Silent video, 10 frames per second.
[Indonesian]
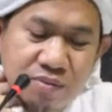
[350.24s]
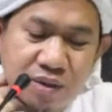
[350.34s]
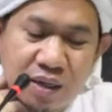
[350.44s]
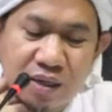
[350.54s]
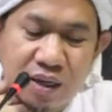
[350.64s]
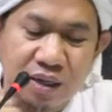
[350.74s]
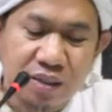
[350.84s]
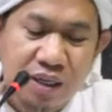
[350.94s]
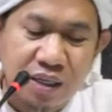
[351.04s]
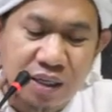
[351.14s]
ada
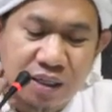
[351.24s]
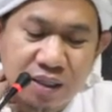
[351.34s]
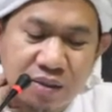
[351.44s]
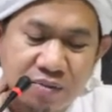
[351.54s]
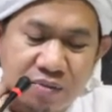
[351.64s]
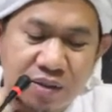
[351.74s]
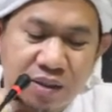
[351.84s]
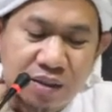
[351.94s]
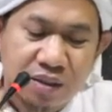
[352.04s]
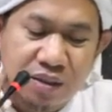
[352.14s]
hadis lain lagi
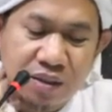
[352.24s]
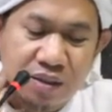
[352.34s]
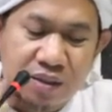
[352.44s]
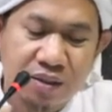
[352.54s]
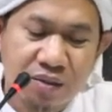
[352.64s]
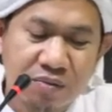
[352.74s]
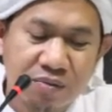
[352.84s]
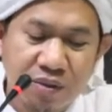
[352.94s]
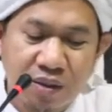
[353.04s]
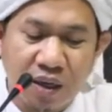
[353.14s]
ya
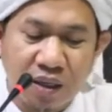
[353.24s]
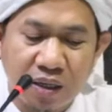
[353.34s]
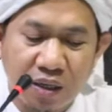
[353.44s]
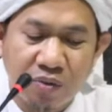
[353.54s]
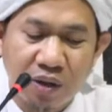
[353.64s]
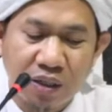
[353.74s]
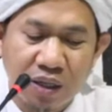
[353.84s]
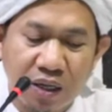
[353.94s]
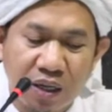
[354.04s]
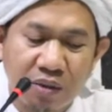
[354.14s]
ada riwayat
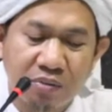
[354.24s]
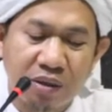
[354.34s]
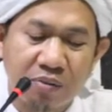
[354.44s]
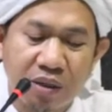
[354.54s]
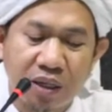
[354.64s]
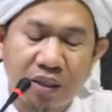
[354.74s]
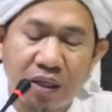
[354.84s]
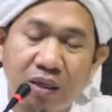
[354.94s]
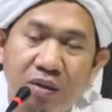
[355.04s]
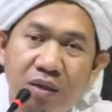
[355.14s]
yang lain sampai
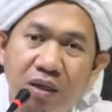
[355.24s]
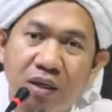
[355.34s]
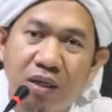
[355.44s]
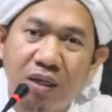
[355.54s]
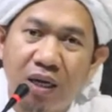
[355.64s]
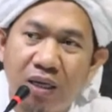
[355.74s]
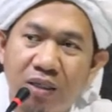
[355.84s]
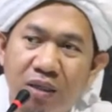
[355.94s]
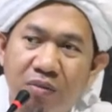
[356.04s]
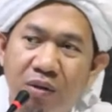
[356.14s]
dikatakan
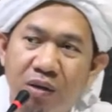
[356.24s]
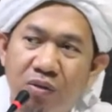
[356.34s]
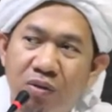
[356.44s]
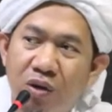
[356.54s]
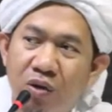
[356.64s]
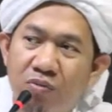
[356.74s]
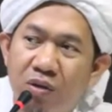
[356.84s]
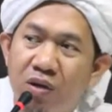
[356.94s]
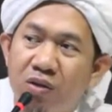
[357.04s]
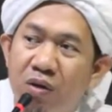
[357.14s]
na'asa ba'dul kaum
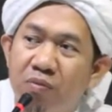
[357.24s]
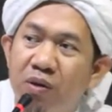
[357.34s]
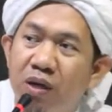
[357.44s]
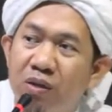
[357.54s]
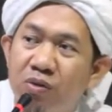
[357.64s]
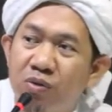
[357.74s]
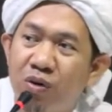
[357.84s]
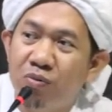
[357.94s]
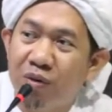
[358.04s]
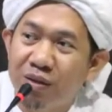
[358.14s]
jadi sampai ngantuk
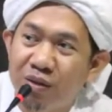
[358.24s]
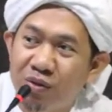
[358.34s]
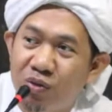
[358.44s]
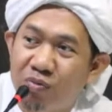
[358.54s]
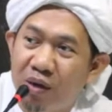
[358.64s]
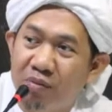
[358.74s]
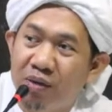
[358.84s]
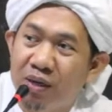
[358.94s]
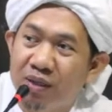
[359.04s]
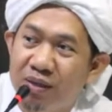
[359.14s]
kaum berarti cukup
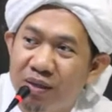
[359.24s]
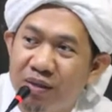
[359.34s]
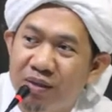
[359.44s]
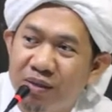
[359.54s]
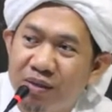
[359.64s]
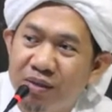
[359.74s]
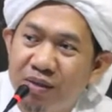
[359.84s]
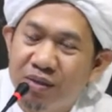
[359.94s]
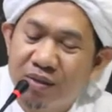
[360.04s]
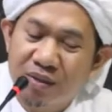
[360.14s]
lama gitu ya
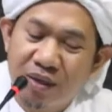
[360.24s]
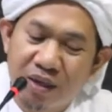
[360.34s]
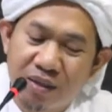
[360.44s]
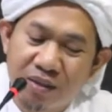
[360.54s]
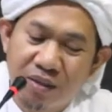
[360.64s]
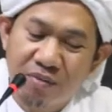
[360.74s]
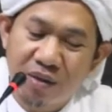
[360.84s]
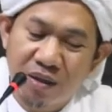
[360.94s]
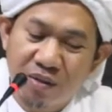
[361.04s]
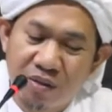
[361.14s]
na'asa
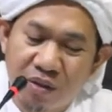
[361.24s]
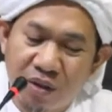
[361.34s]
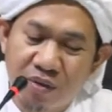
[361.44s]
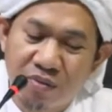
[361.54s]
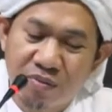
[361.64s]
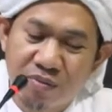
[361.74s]
ba'dul kaum